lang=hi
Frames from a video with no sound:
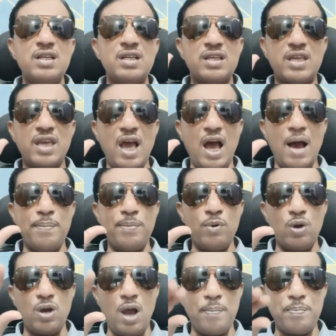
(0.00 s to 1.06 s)
कि आप
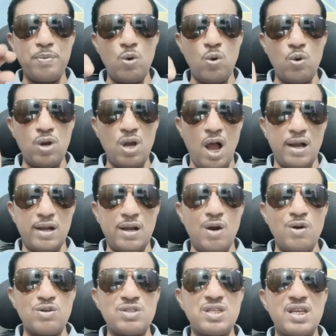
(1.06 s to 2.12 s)
लोग आप लोगों का
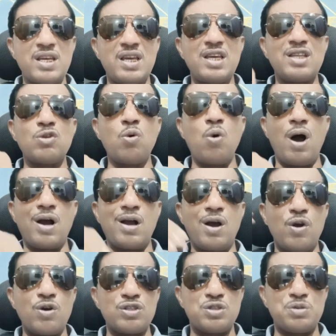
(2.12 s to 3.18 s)
अकाउंट्स देंगे तो
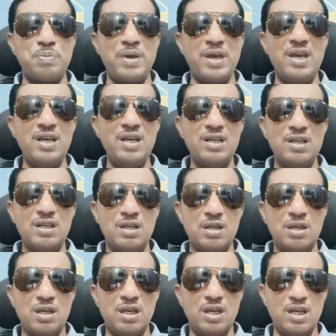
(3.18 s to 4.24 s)
अकाउंट्स में
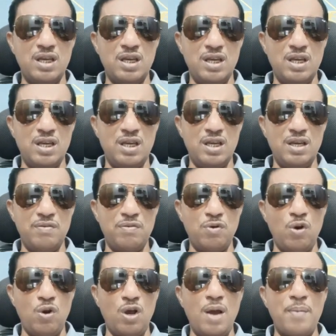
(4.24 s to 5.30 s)
वो
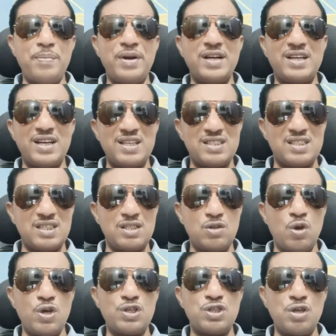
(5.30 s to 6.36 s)
लोग अपने ट्रस्ट से
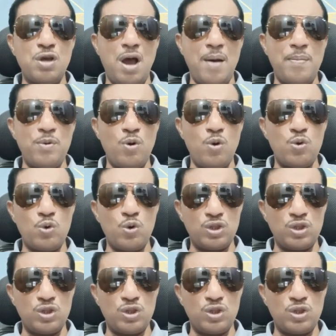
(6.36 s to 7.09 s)
जो है सो आप लोगों को